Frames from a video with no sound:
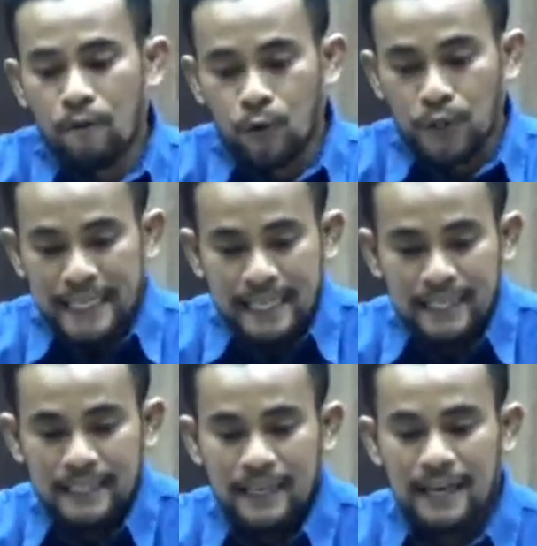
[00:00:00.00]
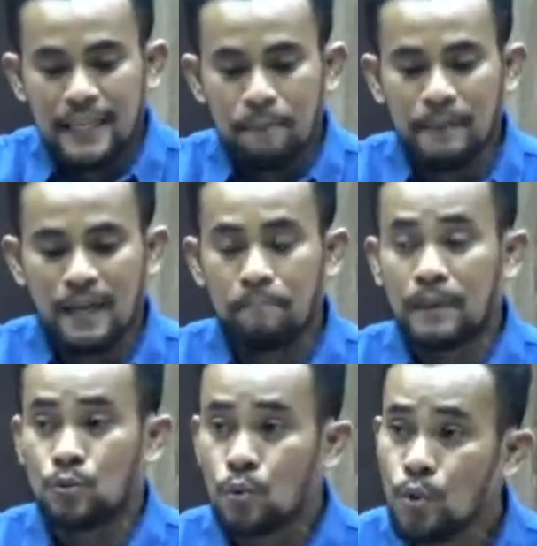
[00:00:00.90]
14 ay
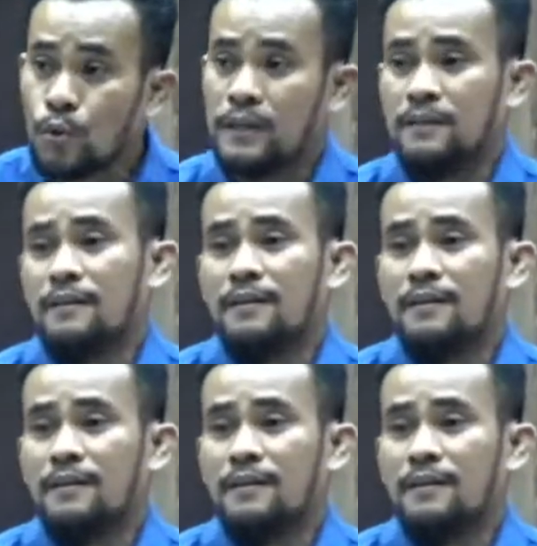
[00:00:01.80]
ipinagpatuloy